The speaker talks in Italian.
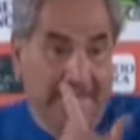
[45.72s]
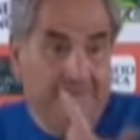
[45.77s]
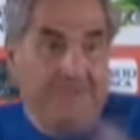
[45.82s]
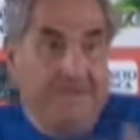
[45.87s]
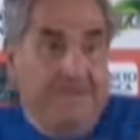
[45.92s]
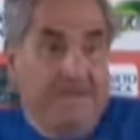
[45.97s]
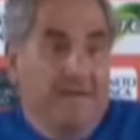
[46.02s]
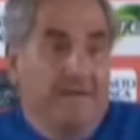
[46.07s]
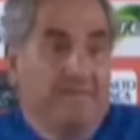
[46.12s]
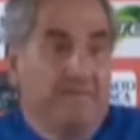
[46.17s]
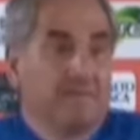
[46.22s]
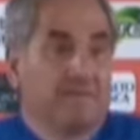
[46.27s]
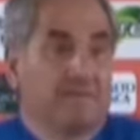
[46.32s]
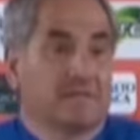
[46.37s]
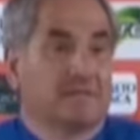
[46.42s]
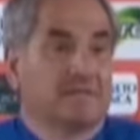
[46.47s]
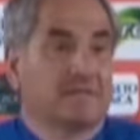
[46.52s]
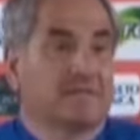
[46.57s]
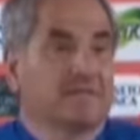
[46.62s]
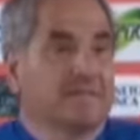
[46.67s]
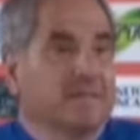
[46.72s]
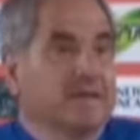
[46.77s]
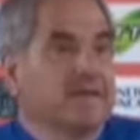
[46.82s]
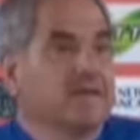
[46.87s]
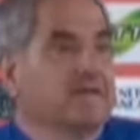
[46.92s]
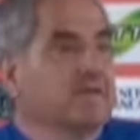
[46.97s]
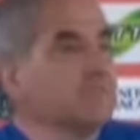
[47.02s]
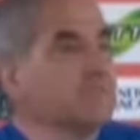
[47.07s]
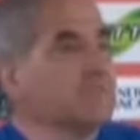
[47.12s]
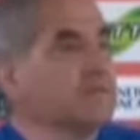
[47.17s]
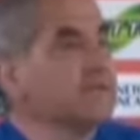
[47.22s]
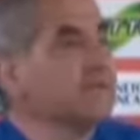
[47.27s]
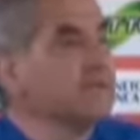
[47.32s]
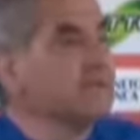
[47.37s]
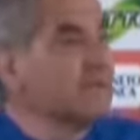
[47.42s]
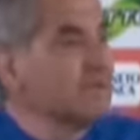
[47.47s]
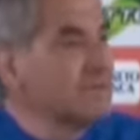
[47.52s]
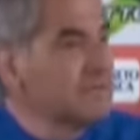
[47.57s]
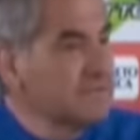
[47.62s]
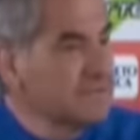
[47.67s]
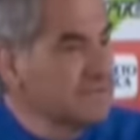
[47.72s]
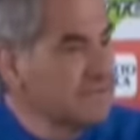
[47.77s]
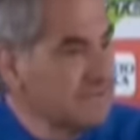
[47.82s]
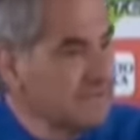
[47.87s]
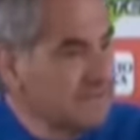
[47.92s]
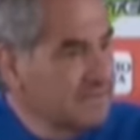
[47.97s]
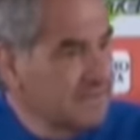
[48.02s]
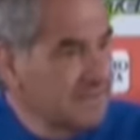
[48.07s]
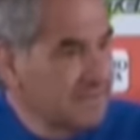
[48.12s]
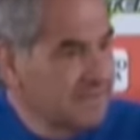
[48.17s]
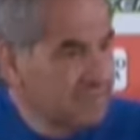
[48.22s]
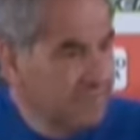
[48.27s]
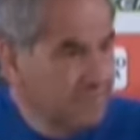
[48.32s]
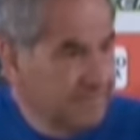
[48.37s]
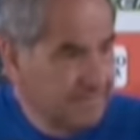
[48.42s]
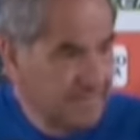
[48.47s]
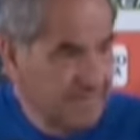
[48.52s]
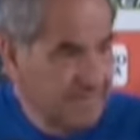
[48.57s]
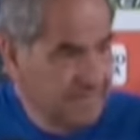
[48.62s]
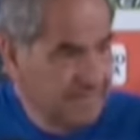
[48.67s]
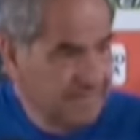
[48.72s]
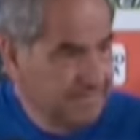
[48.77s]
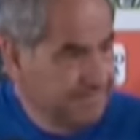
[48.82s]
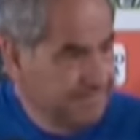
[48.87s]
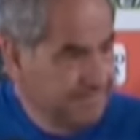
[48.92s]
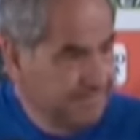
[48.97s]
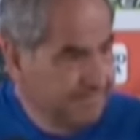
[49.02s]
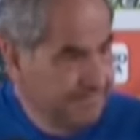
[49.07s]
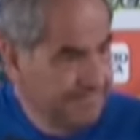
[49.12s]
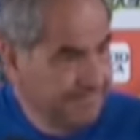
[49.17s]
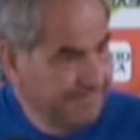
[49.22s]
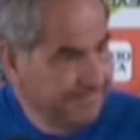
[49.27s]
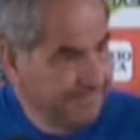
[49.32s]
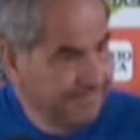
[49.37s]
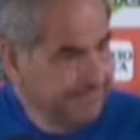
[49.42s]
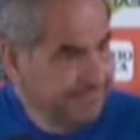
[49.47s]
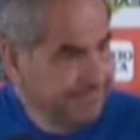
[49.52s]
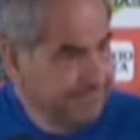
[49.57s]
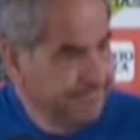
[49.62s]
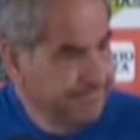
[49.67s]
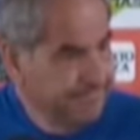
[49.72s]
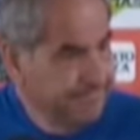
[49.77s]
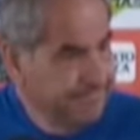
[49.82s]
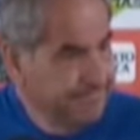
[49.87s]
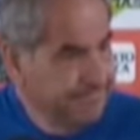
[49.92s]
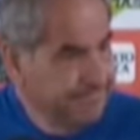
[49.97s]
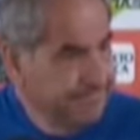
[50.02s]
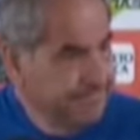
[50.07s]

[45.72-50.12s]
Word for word: E vediamo in settimana come le cose si, si risolveranno. Lei da uomo di sport,